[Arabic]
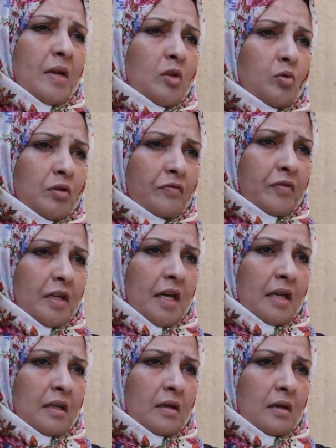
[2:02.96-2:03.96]
بنات وطفل
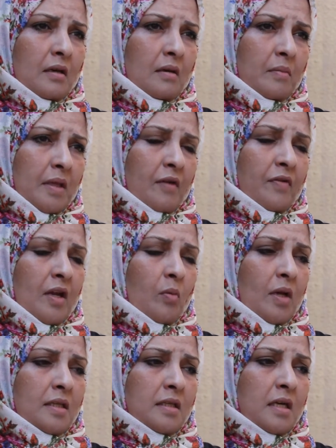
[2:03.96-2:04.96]
يعني آه، بالإضافة إلى
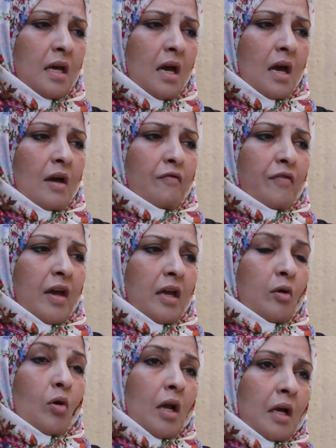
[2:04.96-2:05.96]
والدتي
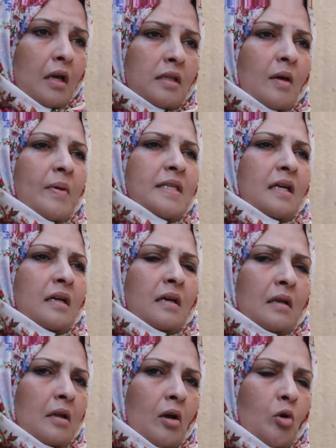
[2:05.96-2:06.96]
فيقول لك أنت بيتك
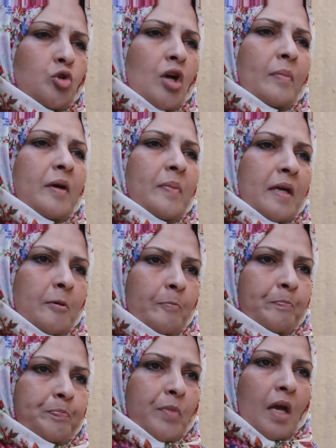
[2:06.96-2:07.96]
الحوش كم كبير
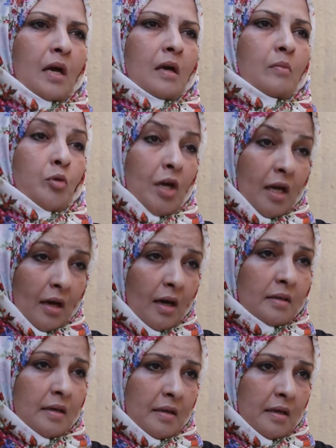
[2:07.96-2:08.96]

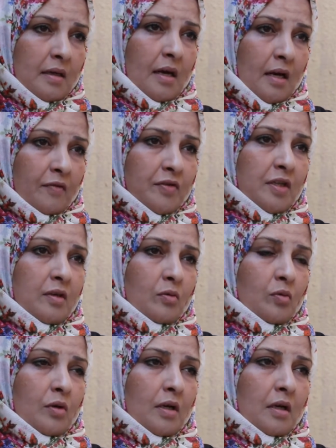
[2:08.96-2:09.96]
مضايقات هذين عرفتي
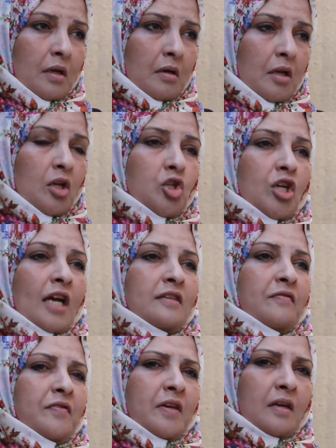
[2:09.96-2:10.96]
وليش
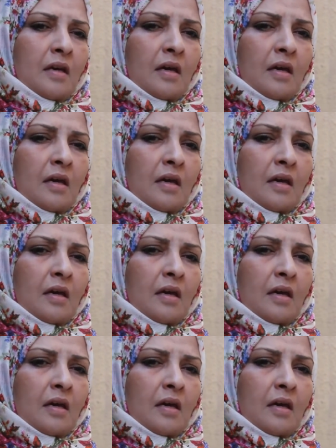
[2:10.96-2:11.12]
قاعدين فيه